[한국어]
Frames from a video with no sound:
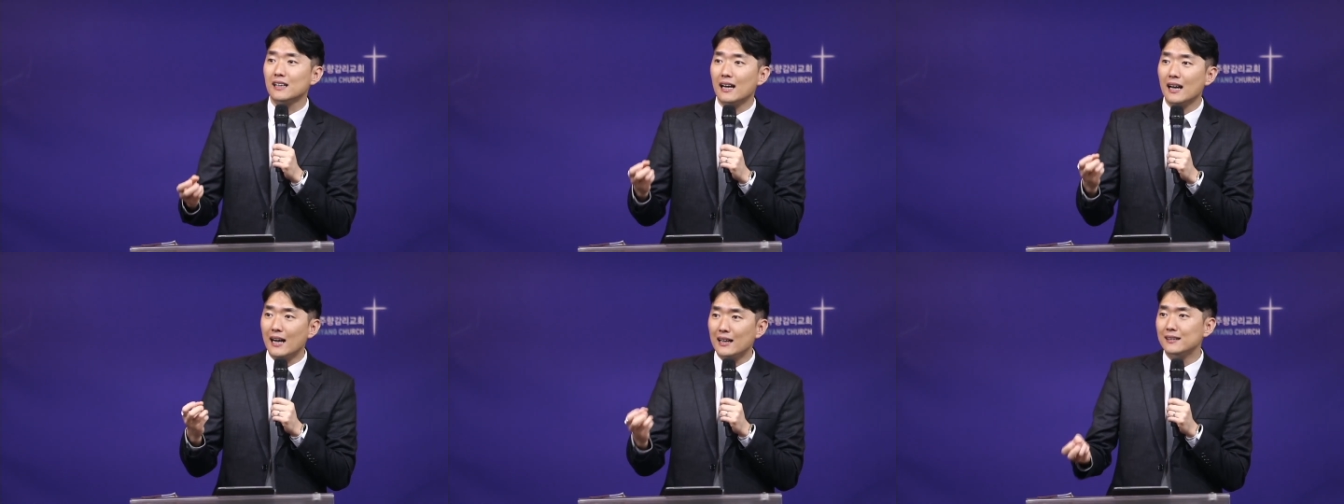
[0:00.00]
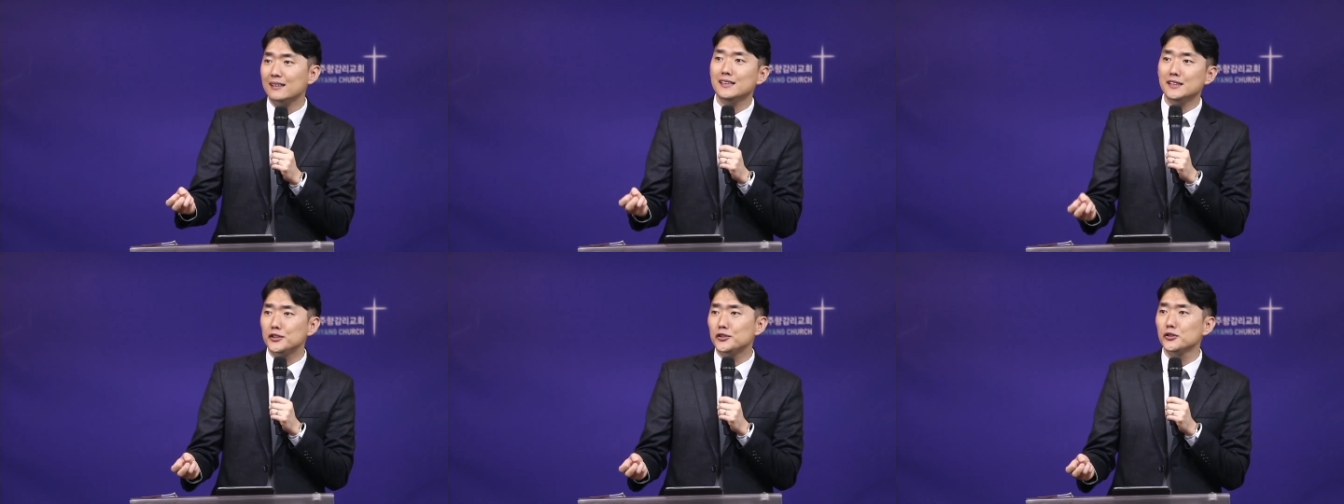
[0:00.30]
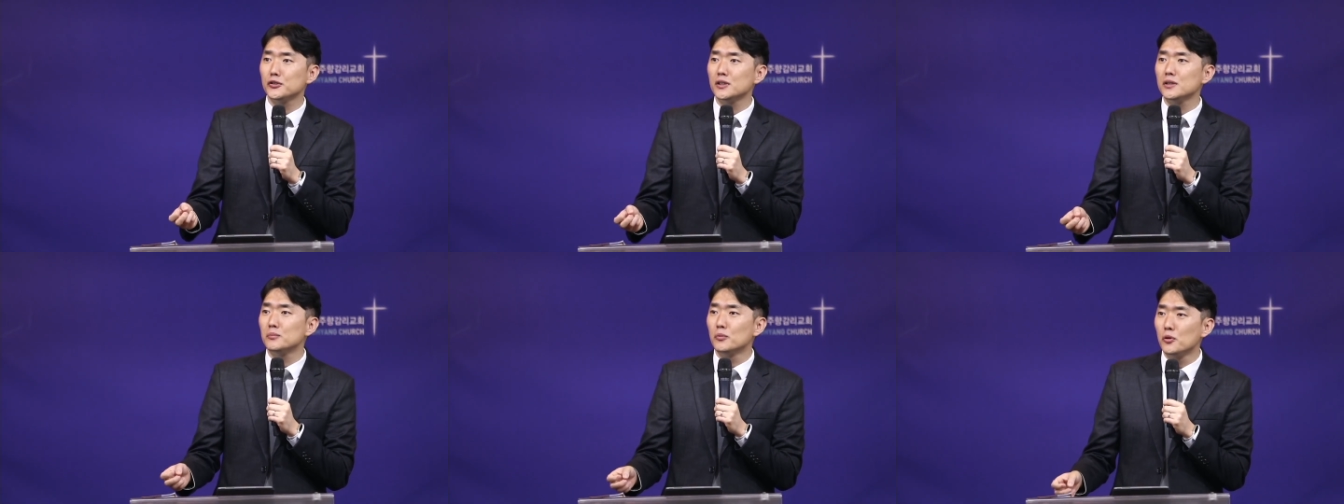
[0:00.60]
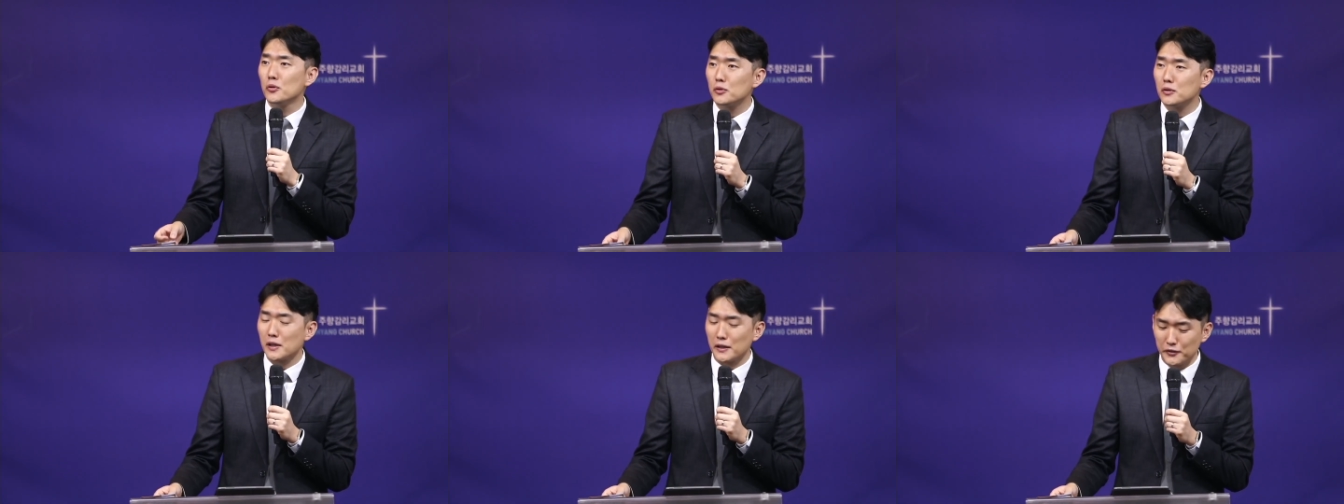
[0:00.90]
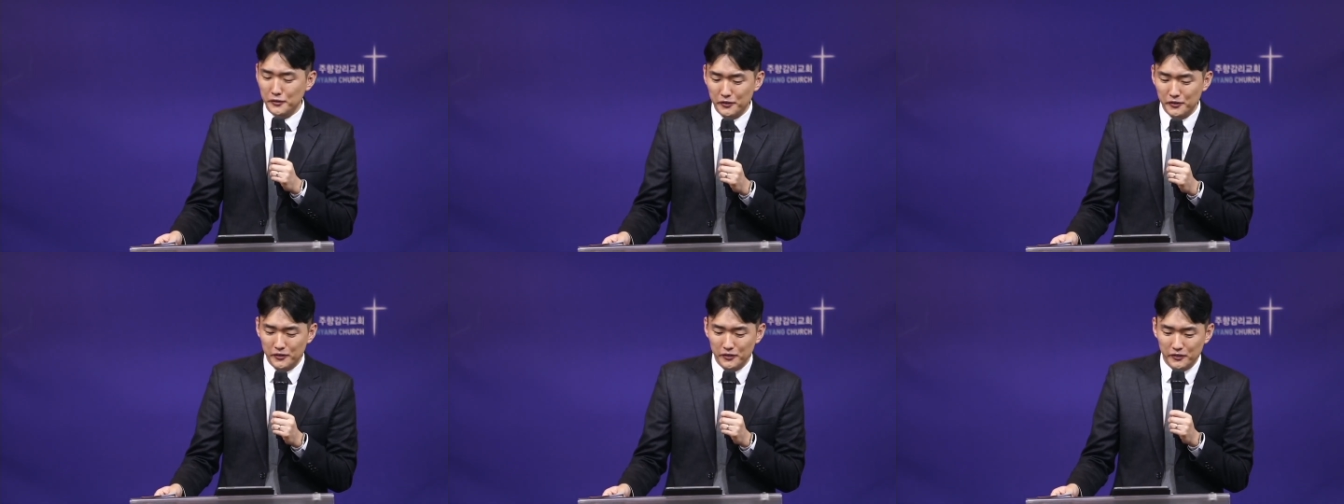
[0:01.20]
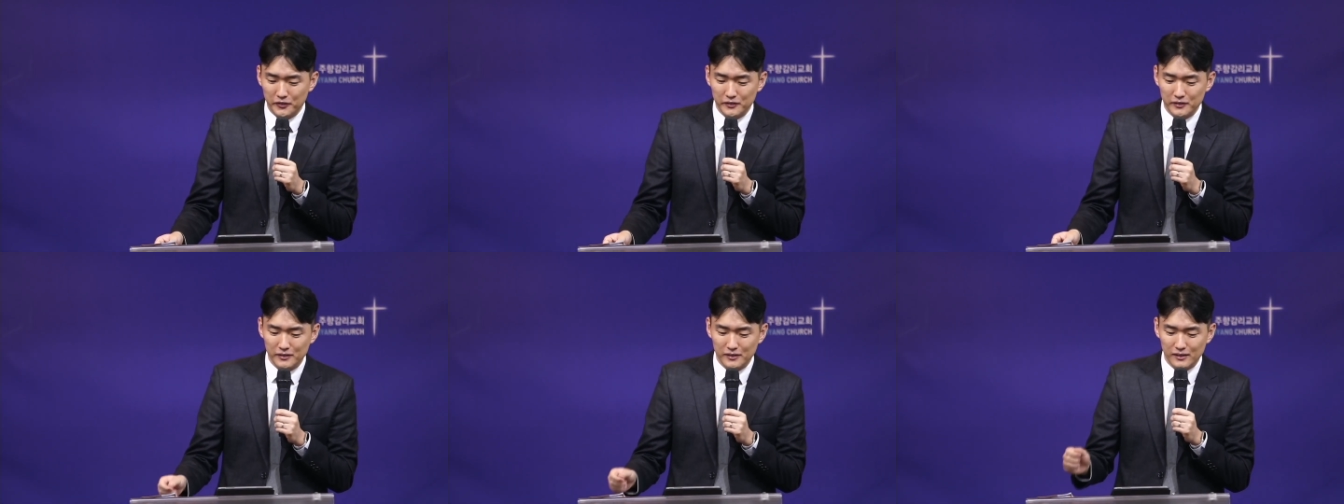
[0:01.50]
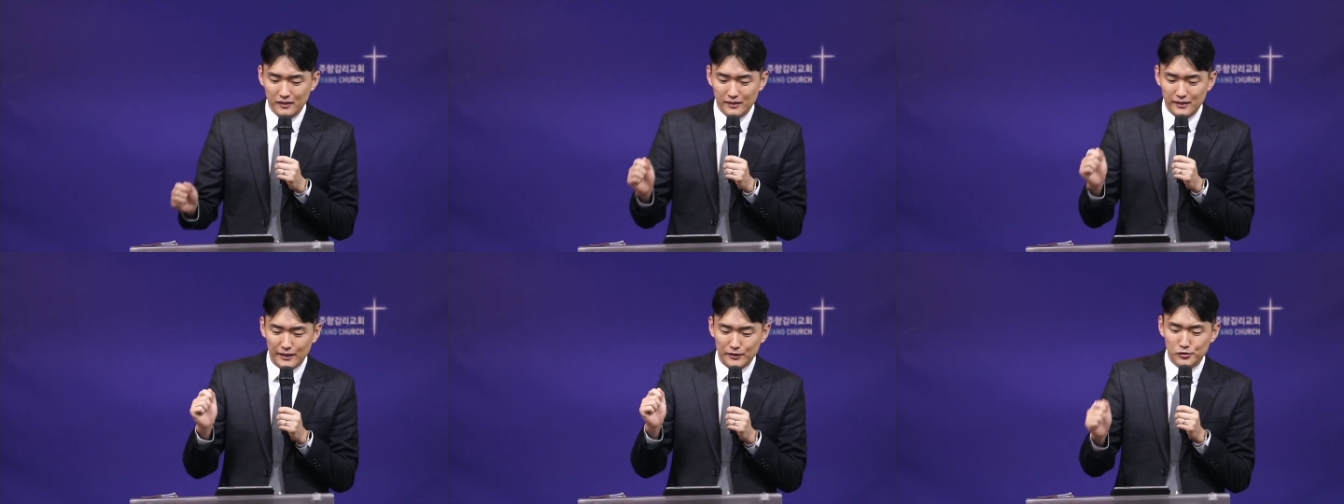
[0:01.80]
핫 이슈를 몰고 다녔던
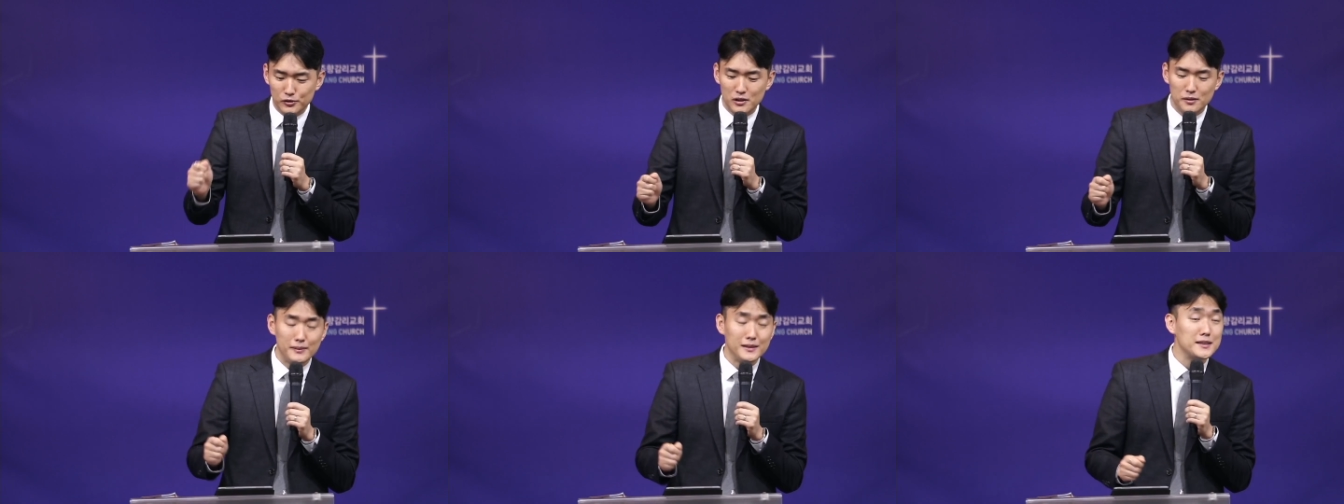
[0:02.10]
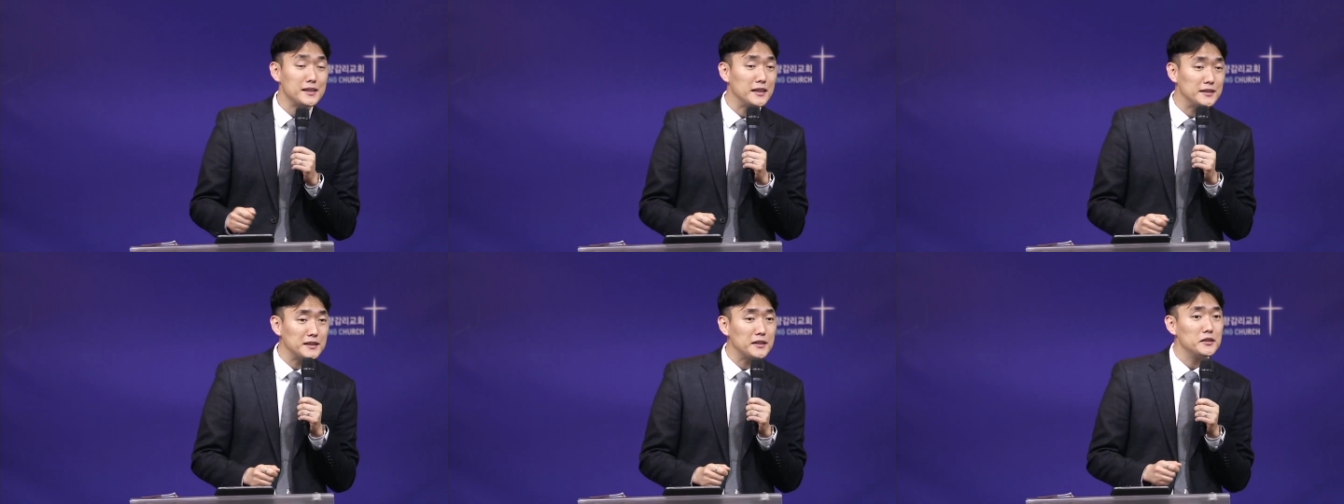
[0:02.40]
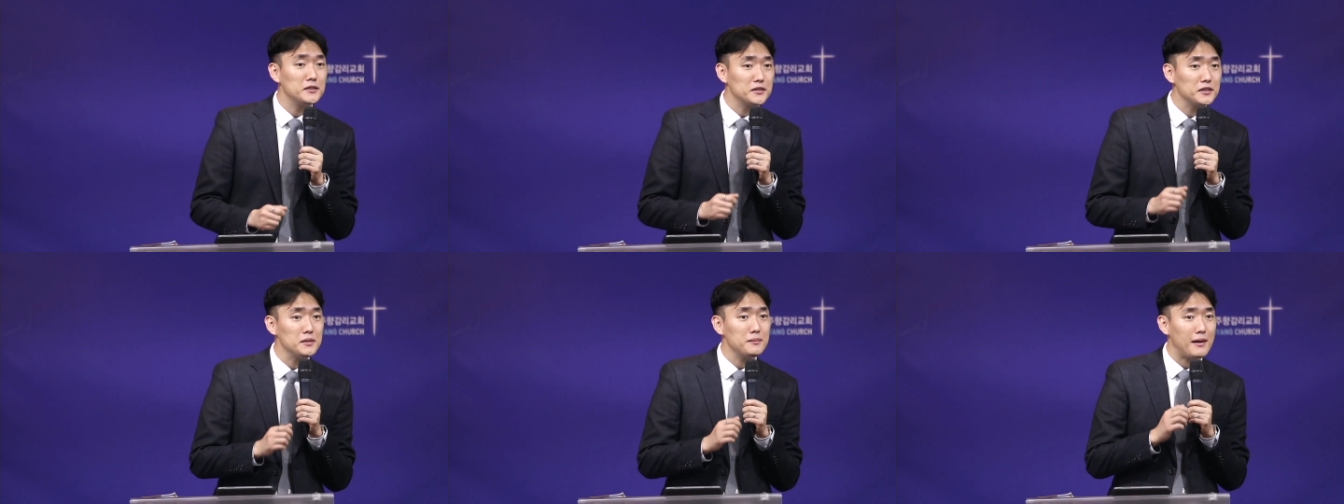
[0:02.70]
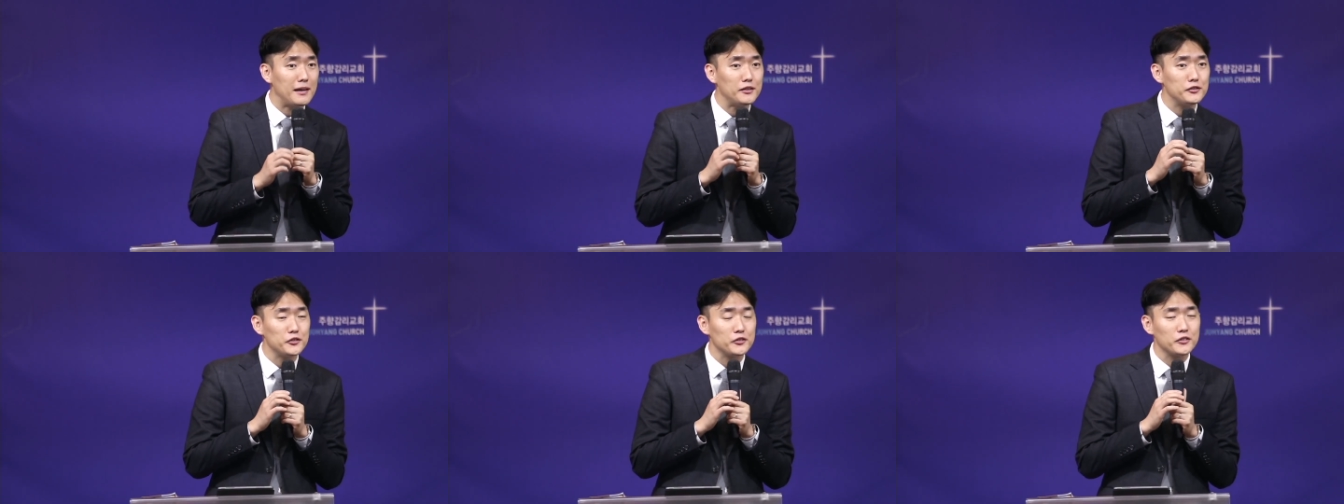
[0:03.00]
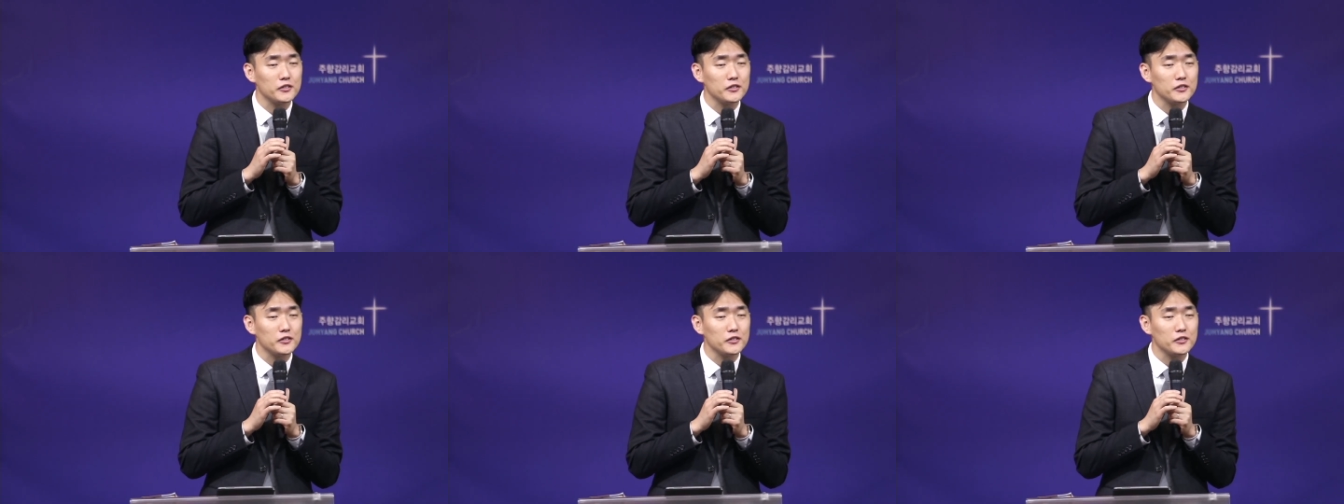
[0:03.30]
예수님의 제자였으니 말이죠.